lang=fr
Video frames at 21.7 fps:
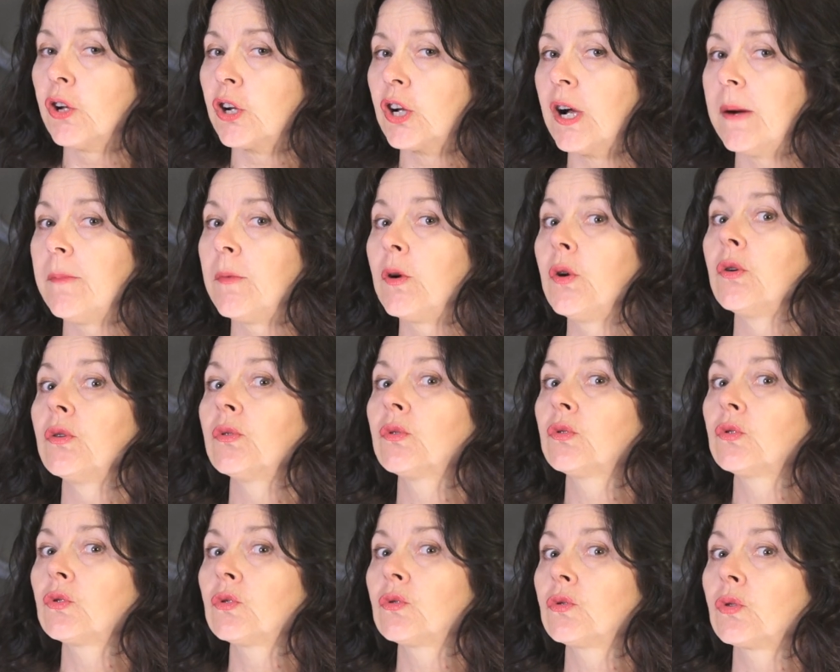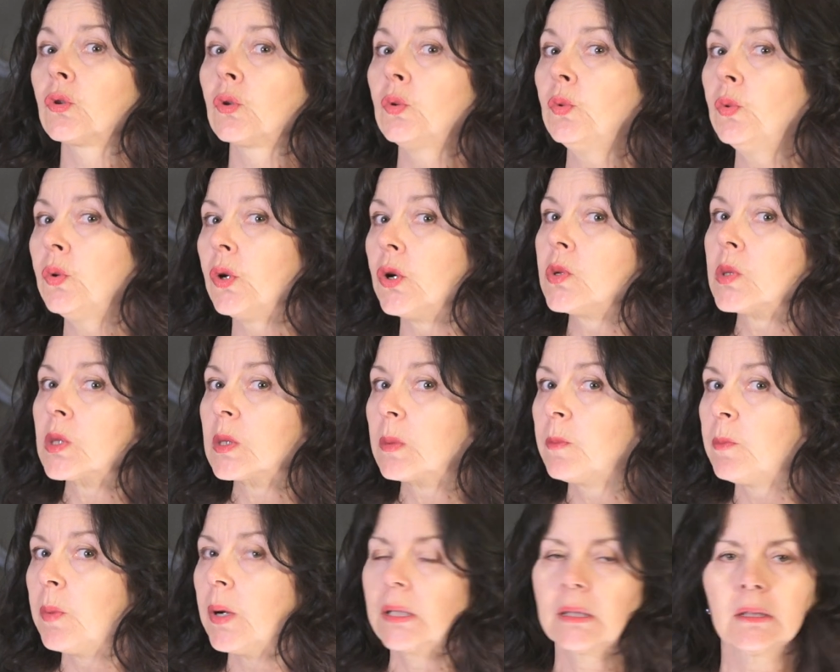a comme un trouve un
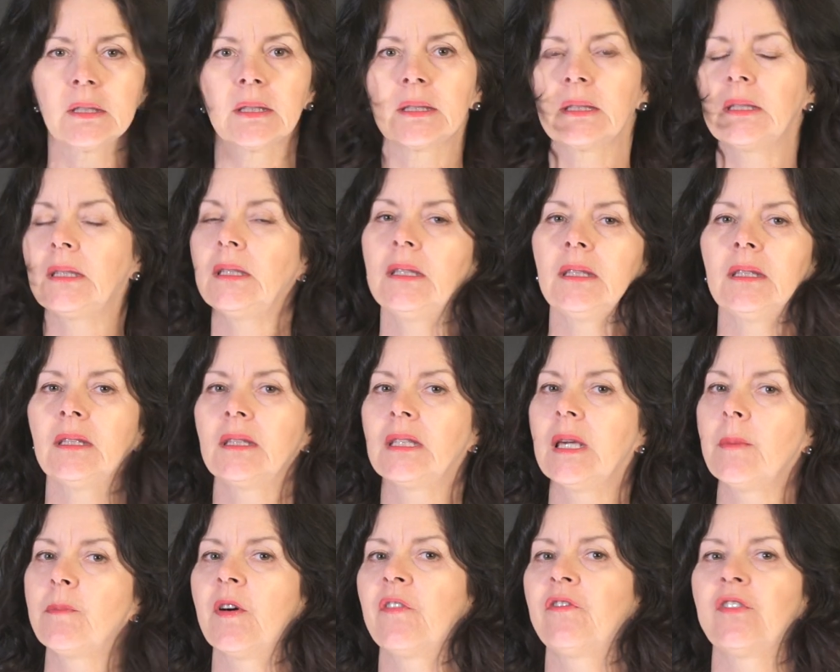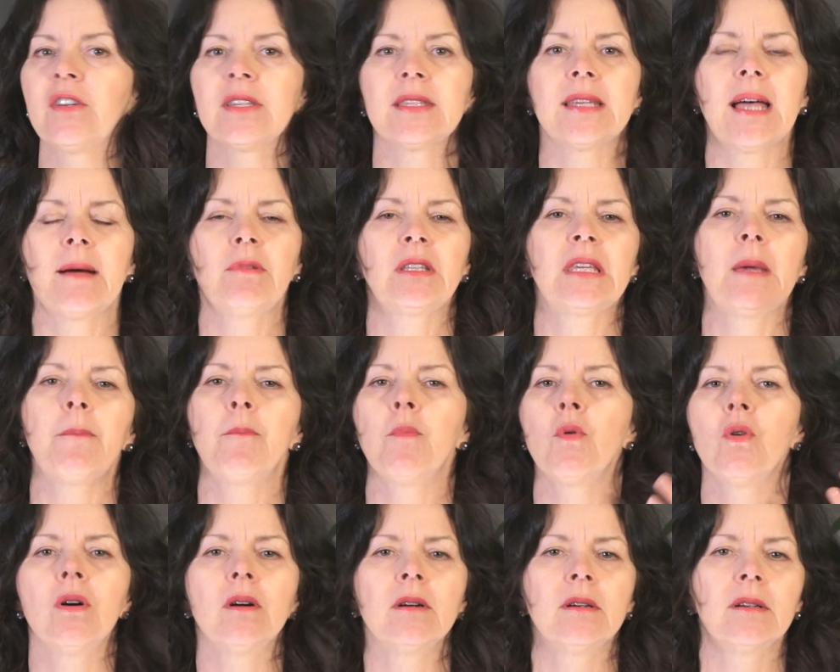spot qui n'est pas faisable, qui n'est
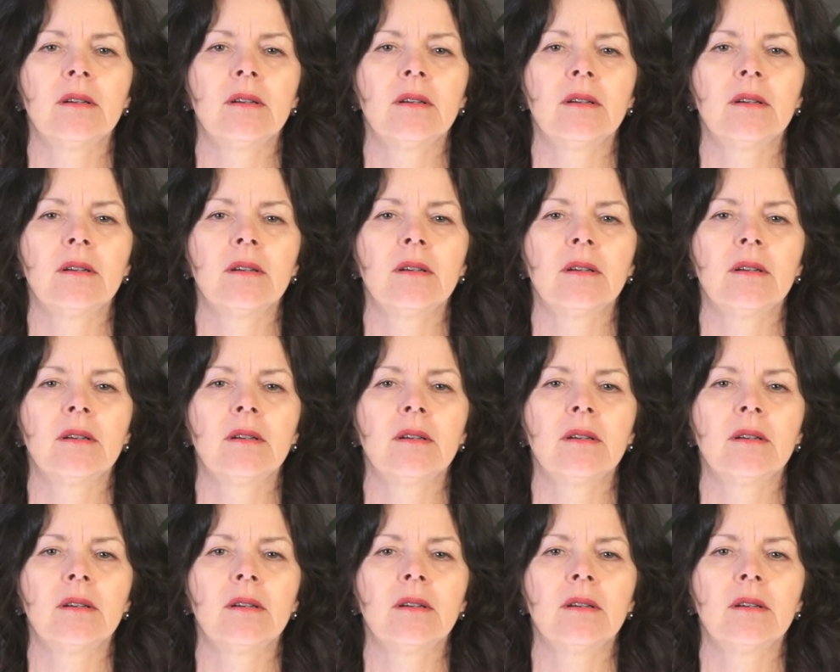pas